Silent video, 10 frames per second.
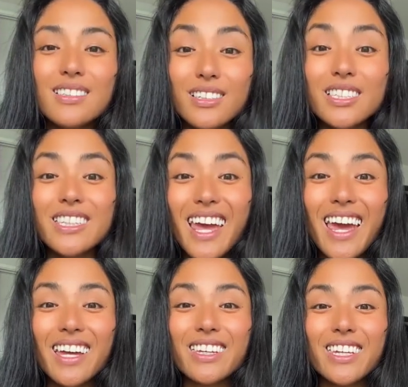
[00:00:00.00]
そして
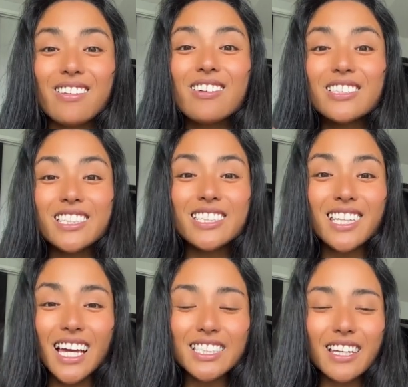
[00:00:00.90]
昨日実
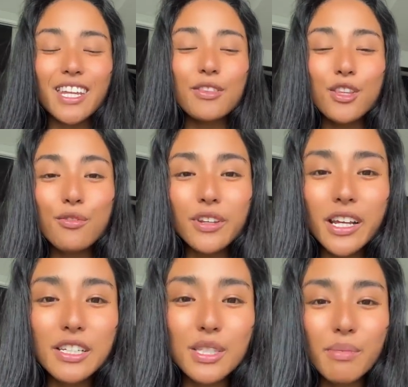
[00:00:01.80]
際した
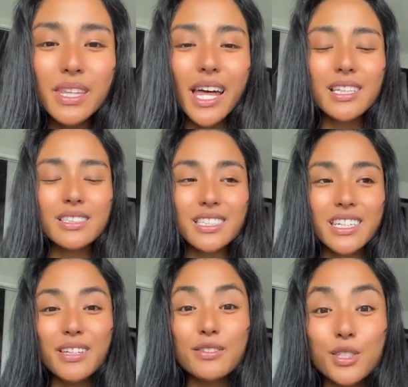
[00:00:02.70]
ネットフリックス見た
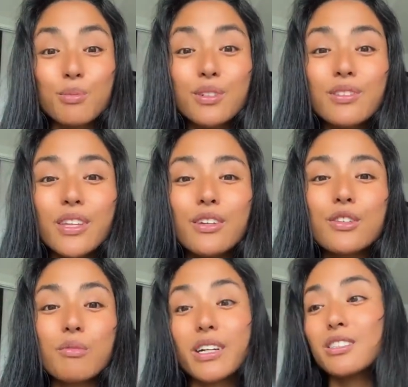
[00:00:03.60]
じ自分ってい
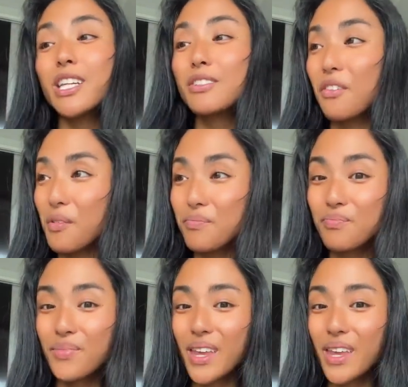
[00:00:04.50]
うのを忘れるの